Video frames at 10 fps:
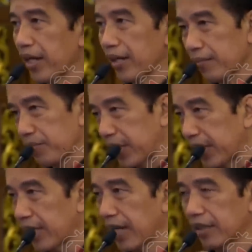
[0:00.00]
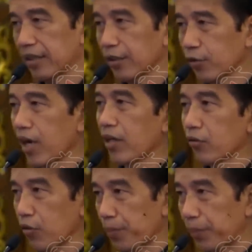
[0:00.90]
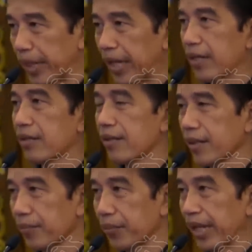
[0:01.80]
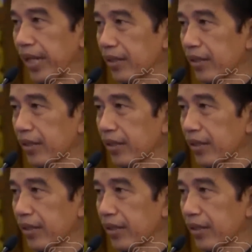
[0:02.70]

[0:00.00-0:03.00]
Akibatnya tidak menanggung aib di mata dunia